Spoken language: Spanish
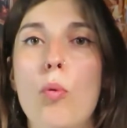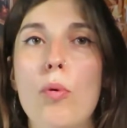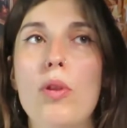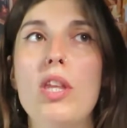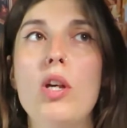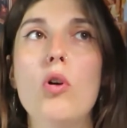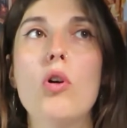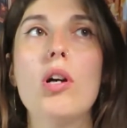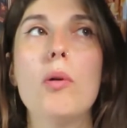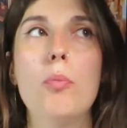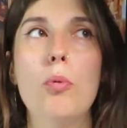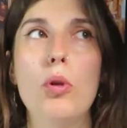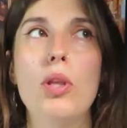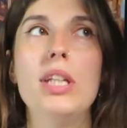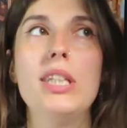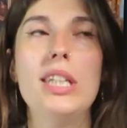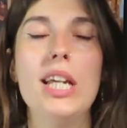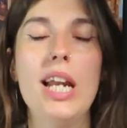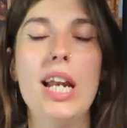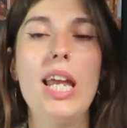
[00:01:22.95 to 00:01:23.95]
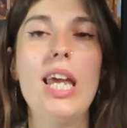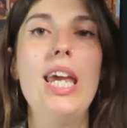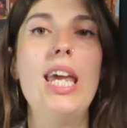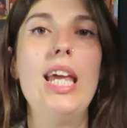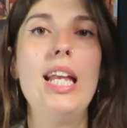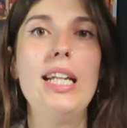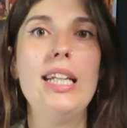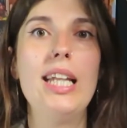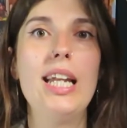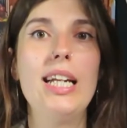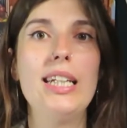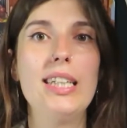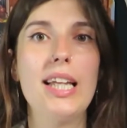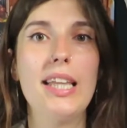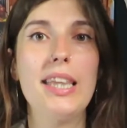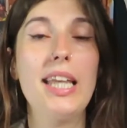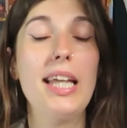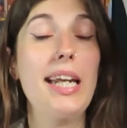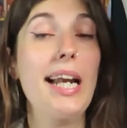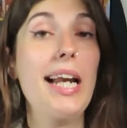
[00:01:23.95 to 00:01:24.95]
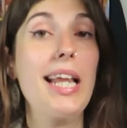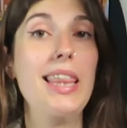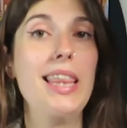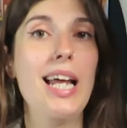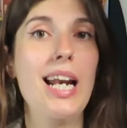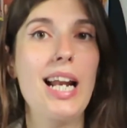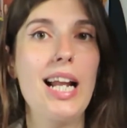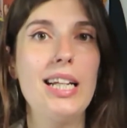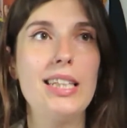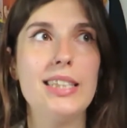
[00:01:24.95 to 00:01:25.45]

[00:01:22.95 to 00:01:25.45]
digo, que puede ser interesante analizar el